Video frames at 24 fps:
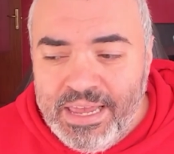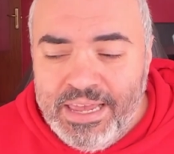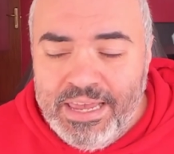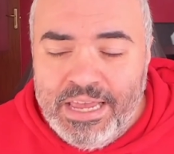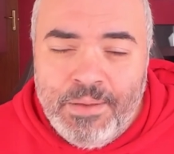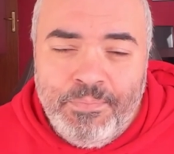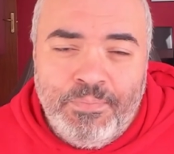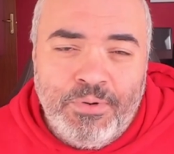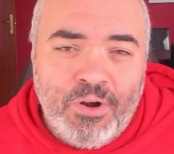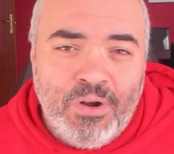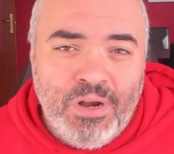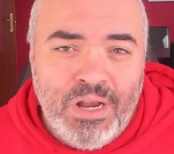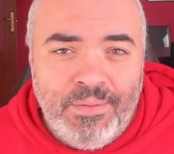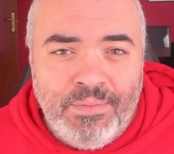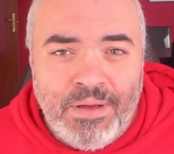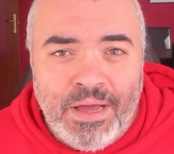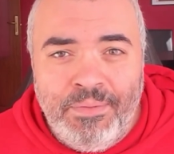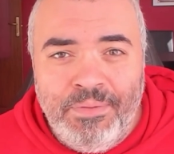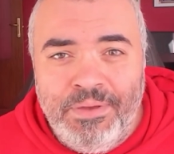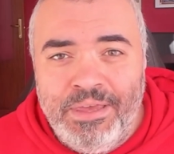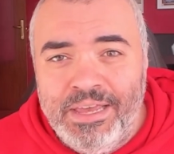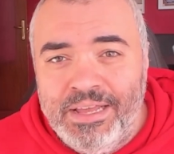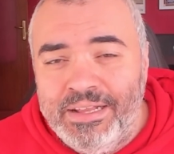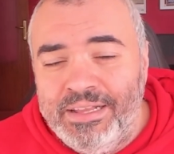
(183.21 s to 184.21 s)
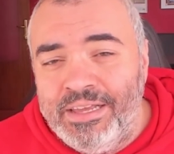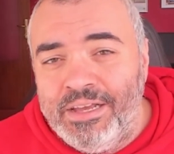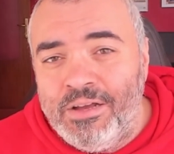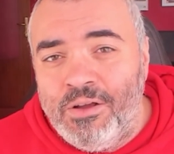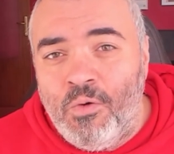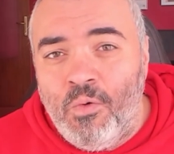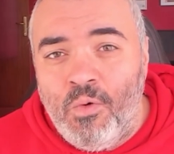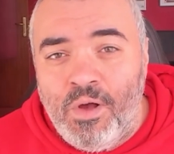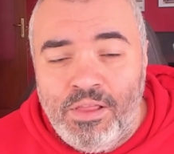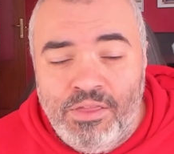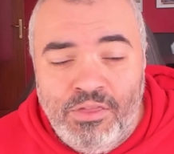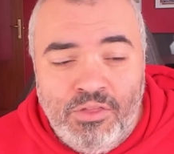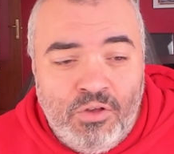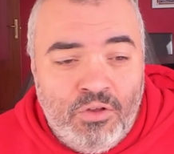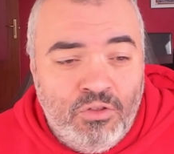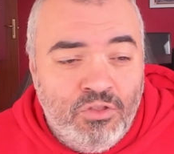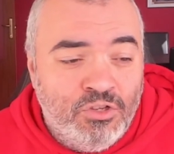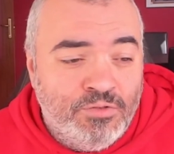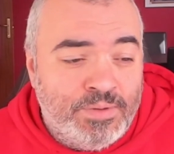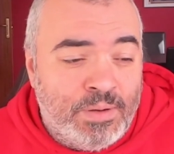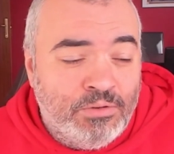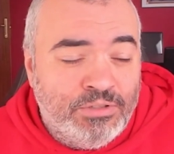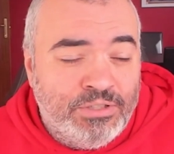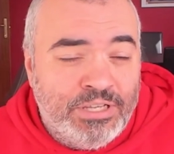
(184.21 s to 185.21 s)
Y el problema viene cuando
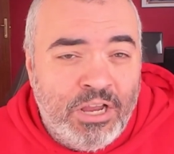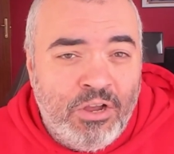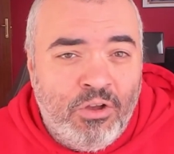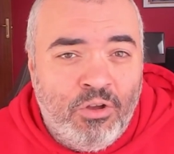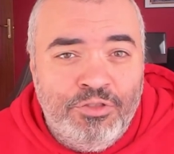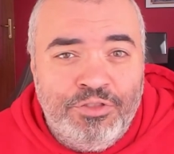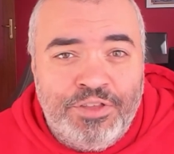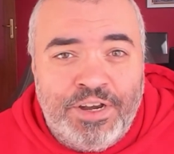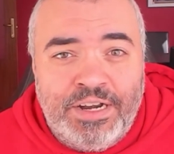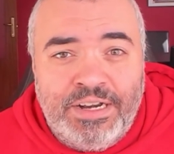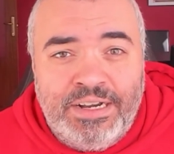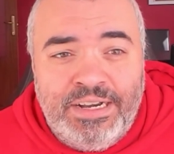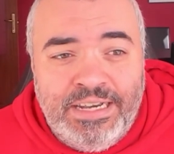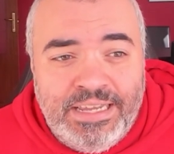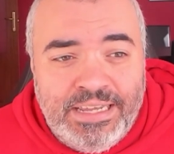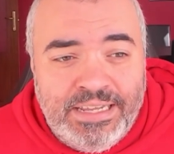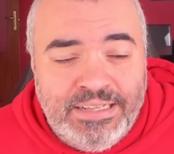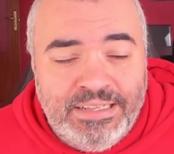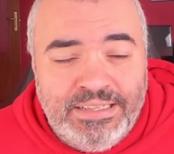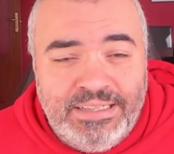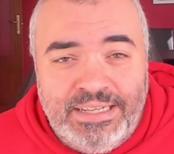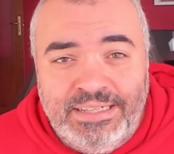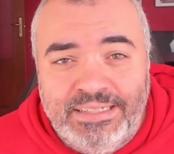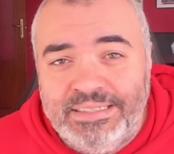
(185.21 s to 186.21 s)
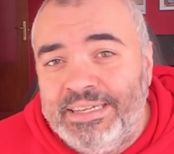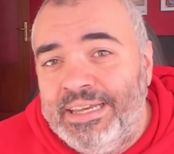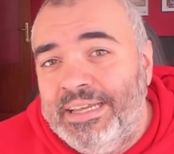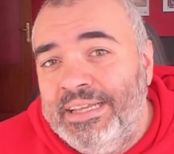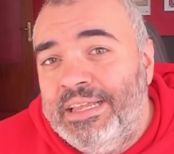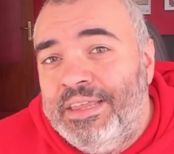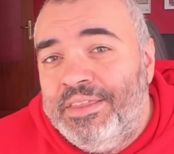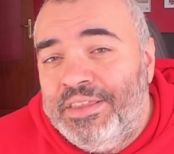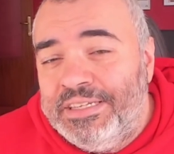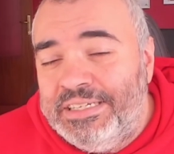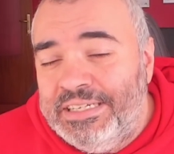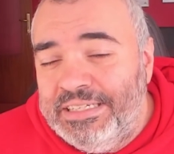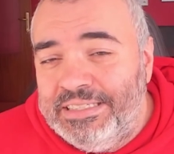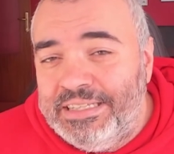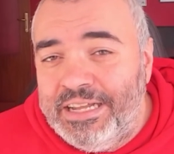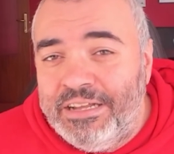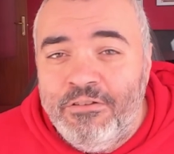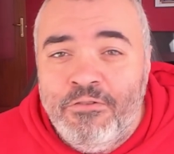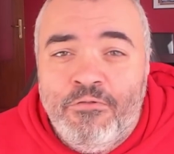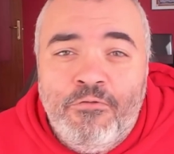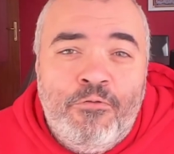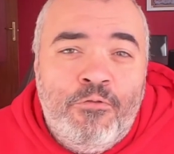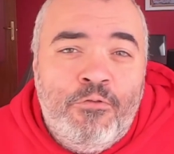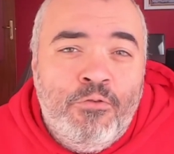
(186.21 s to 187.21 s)
nos vamos a encontrar clientes que
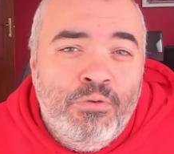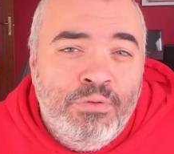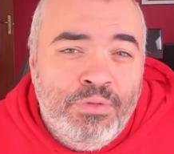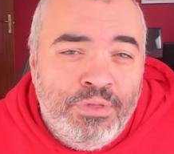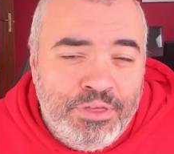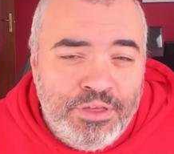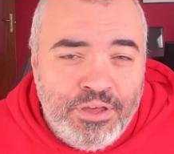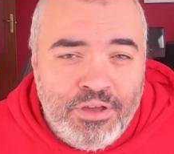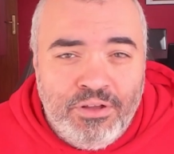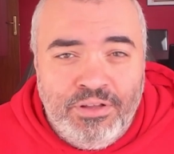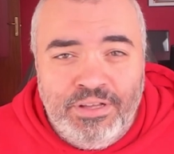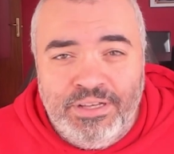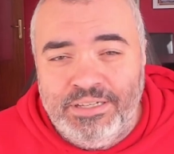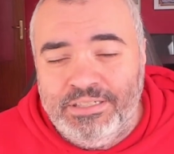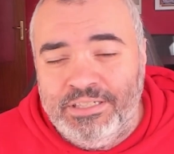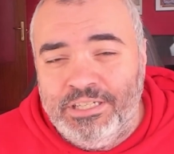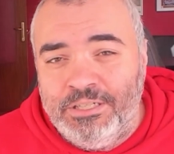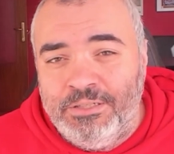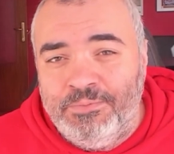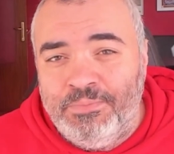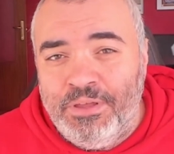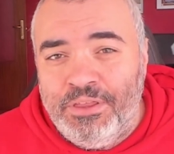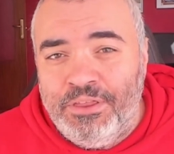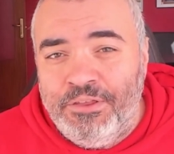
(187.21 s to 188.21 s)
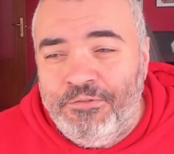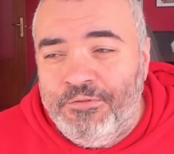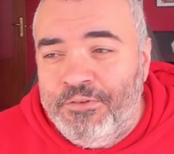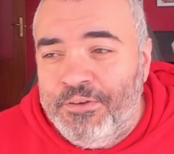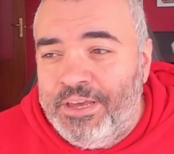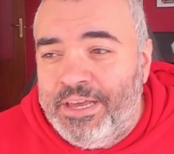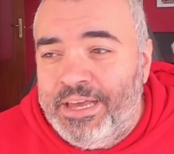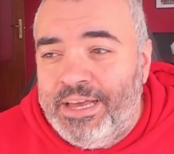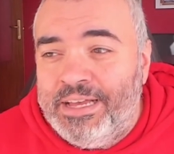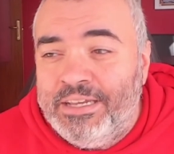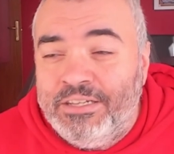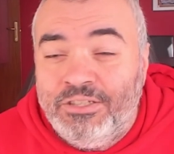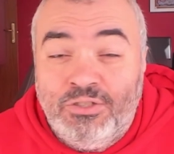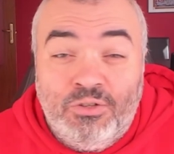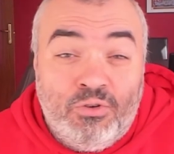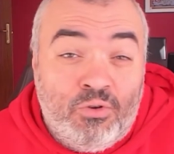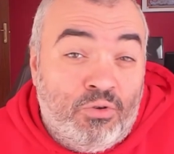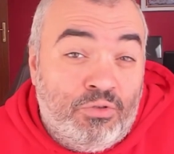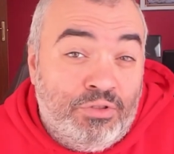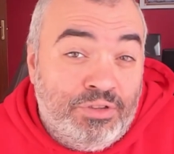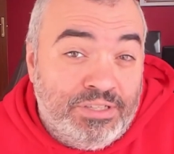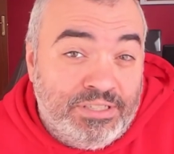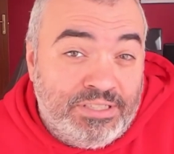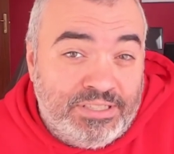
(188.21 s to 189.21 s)
necesitan funciones específicas
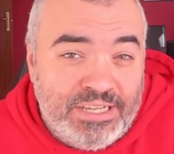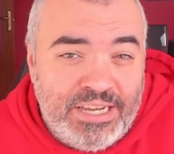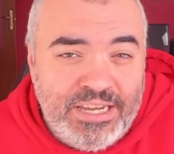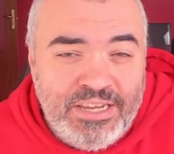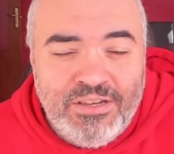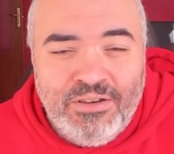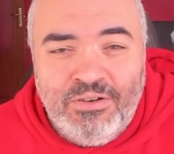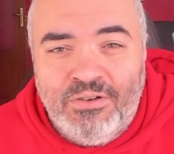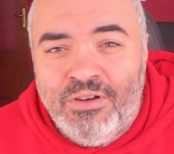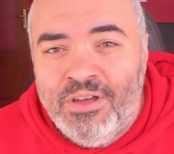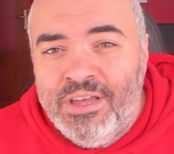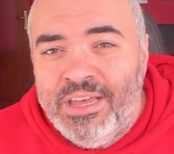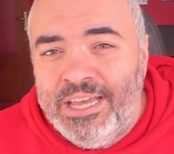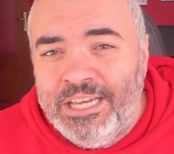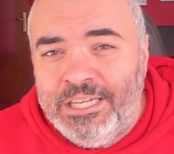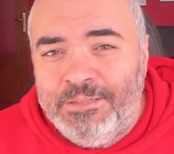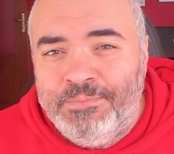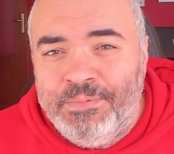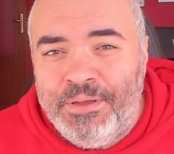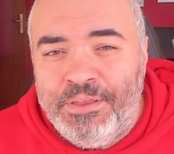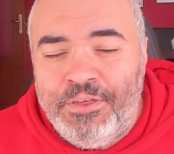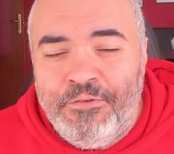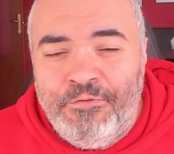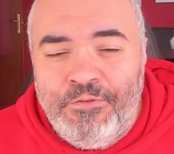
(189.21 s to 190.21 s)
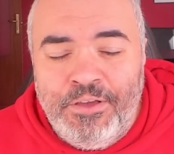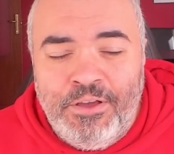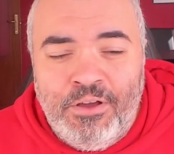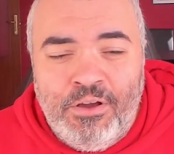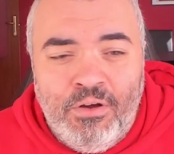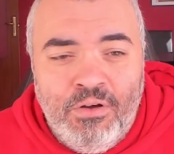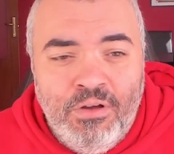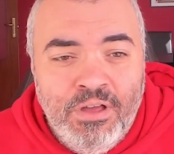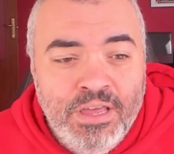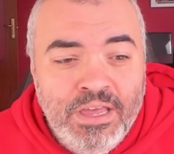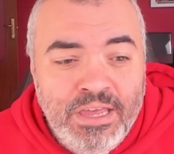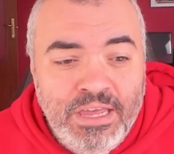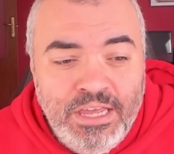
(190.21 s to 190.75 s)
o diseño específico